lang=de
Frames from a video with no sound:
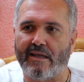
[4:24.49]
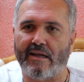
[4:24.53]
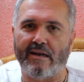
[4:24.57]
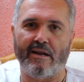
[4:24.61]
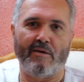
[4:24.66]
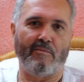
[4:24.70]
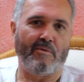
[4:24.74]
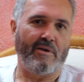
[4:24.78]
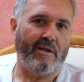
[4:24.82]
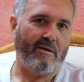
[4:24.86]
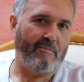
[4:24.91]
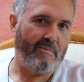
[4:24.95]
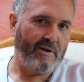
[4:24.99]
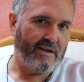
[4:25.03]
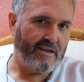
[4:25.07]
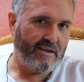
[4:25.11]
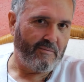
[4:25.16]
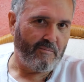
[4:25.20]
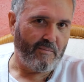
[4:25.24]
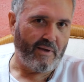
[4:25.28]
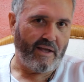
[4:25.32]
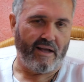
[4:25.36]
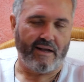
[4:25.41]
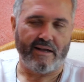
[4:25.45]
Dann habe ich aber
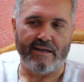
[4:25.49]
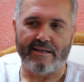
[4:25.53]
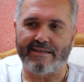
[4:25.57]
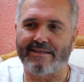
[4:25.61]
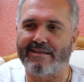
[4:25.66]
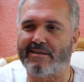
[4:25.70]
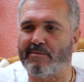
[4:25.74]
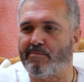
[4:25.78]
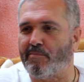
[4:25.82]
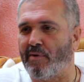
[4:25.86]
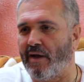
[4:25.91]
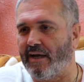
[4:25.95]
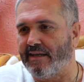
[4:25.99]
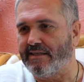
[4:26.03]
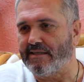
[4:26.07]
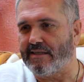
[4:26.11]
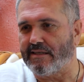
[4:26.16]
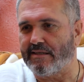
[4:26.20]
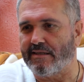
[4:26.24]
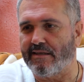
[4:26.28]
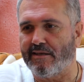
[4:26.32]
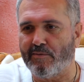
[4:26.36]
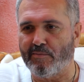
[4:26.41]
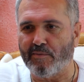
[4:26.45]
gemerkt, das
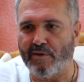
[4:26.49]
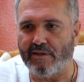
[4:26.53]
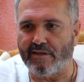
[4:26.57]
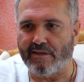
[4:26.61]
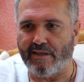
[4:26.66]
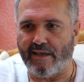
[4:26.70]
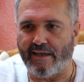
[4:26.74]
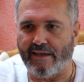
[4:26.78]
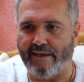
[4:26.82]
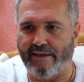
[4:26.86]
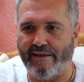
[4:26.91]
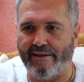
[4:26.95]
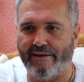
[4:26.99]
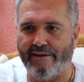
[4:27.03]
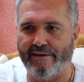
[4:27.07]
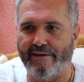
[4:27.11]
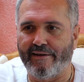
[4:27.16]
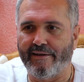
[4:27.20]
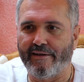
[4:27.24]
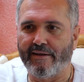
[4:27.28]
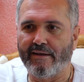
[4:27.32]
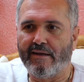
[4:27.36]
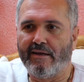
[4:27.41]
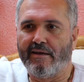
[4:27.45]
passt nicht mit
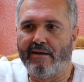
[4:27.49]
denen.